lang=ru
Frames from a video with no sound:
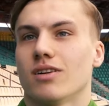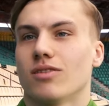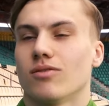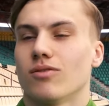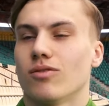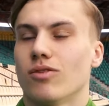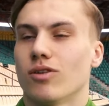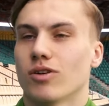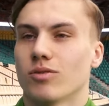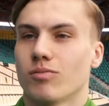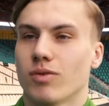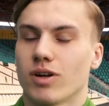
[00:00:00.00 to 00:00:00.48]

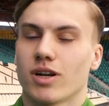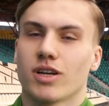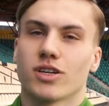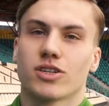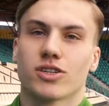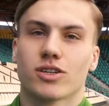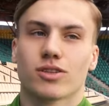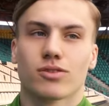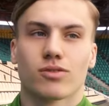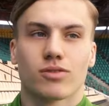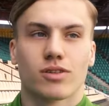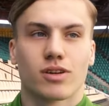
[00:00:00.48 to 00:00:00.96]
Вот,
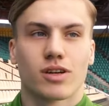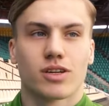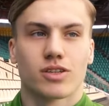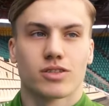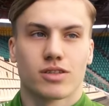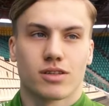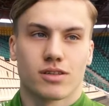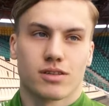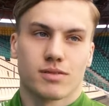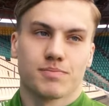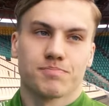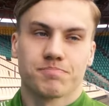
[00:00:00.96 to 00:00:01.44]
болельщики тут,
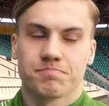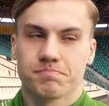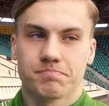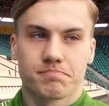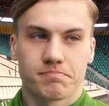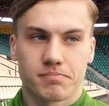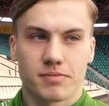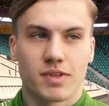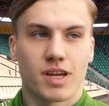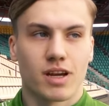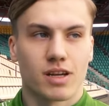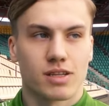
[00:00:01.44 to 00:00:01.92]
конечно,
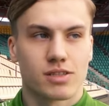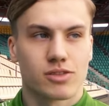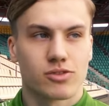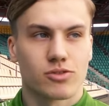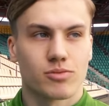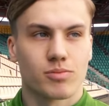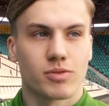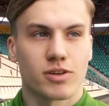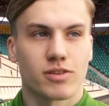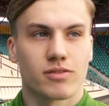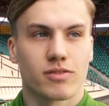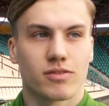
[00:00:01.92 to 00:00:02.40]
да,
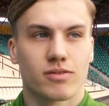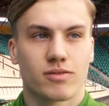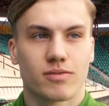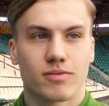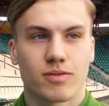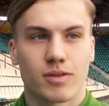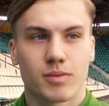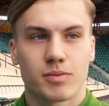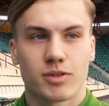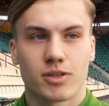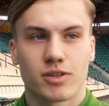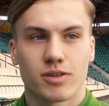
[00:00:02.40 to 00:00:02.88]
супер
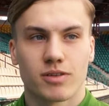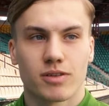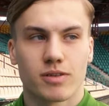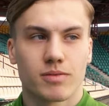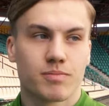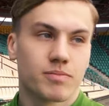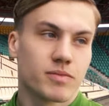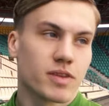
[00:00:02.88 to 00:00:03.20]
вообще.